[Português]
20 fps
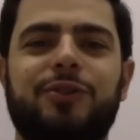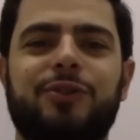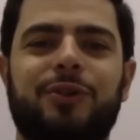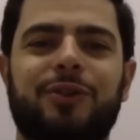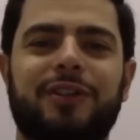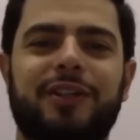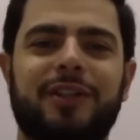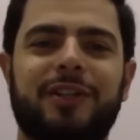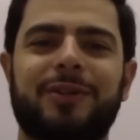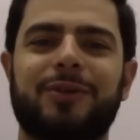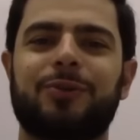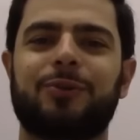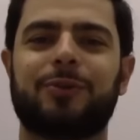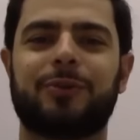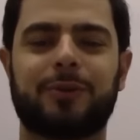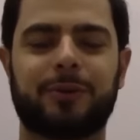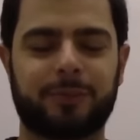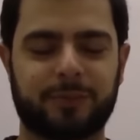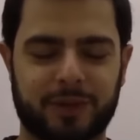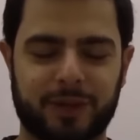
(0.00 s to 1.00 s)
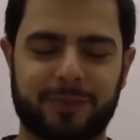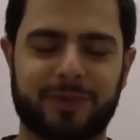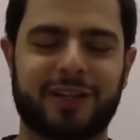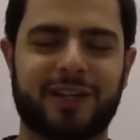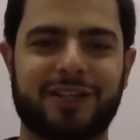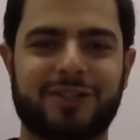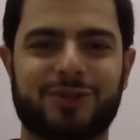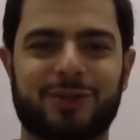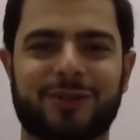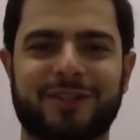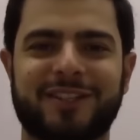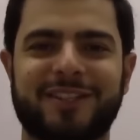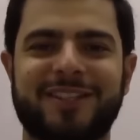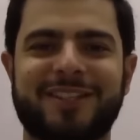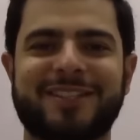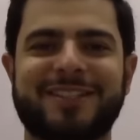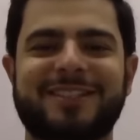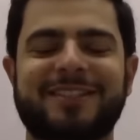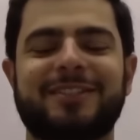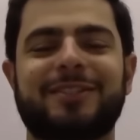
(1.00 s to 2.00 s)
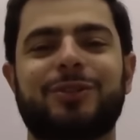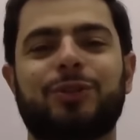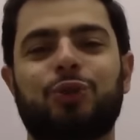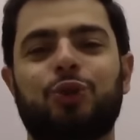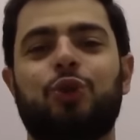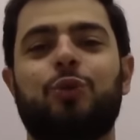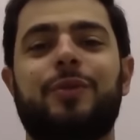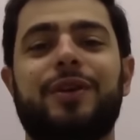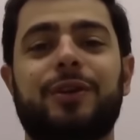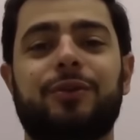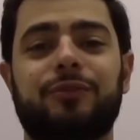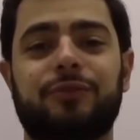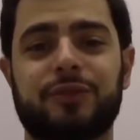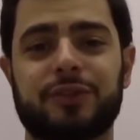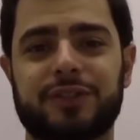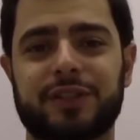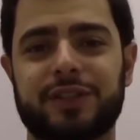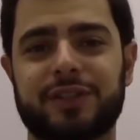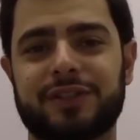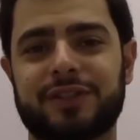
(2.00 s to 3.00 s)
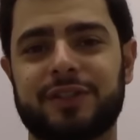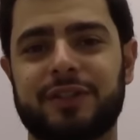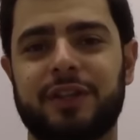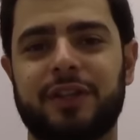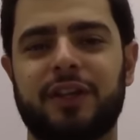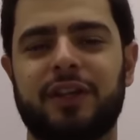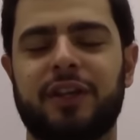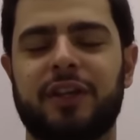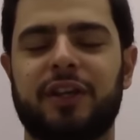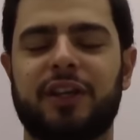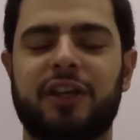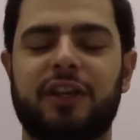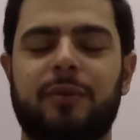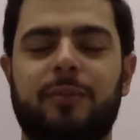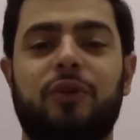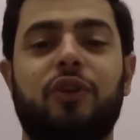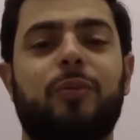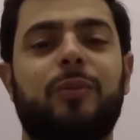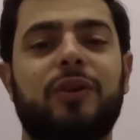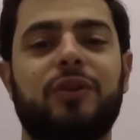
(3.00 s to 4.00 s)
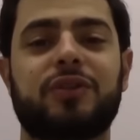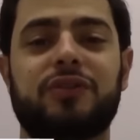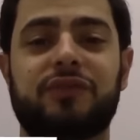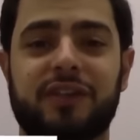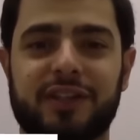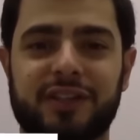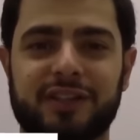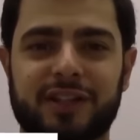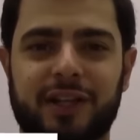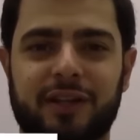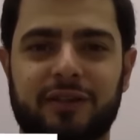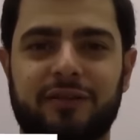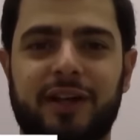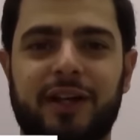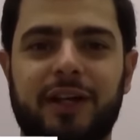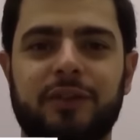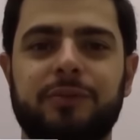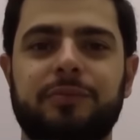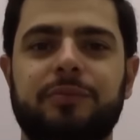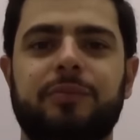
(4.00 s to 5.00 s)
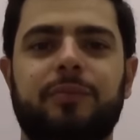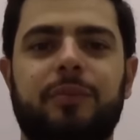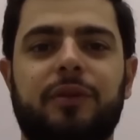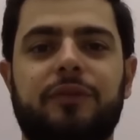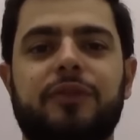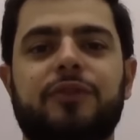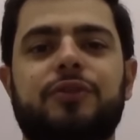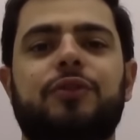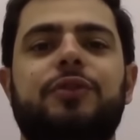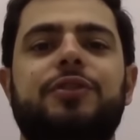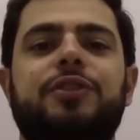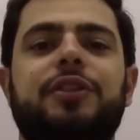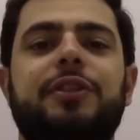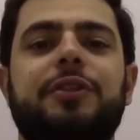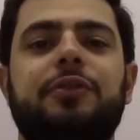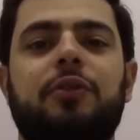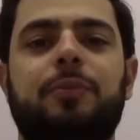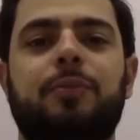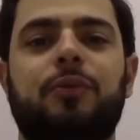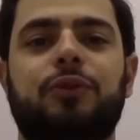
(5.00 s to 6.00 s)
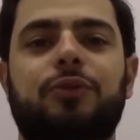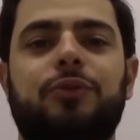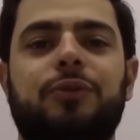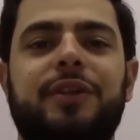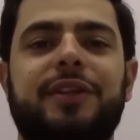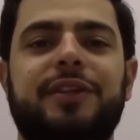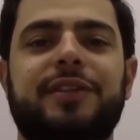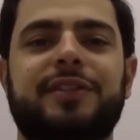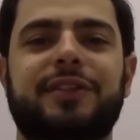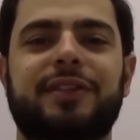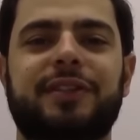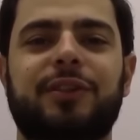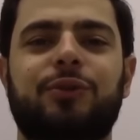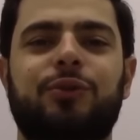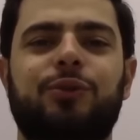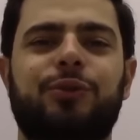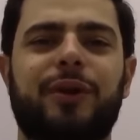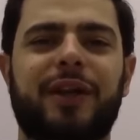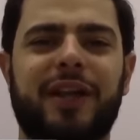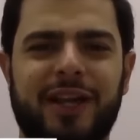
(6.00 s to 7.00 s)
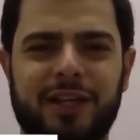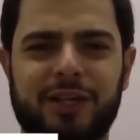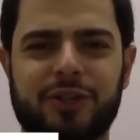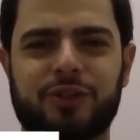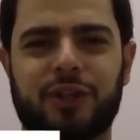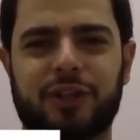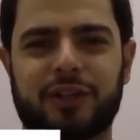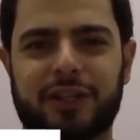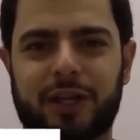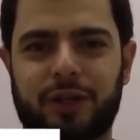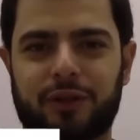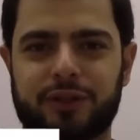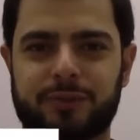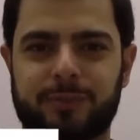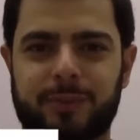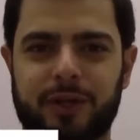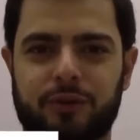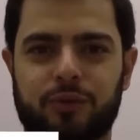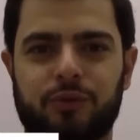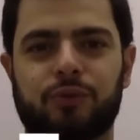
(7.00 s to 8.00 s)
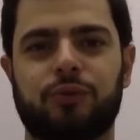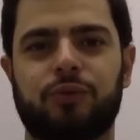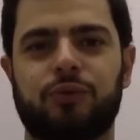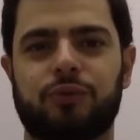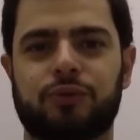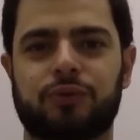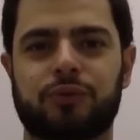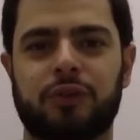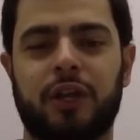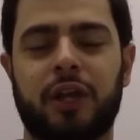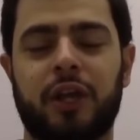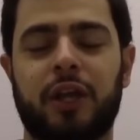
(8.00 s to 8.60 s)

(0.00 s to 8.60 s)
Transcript: Jortano, minha amiga Ali Jortana, tudo bem com vocês? Meu nome é Luiz Fernando Carvalho, professor de língua portuguesa aqui do LJ Pré-Concurso.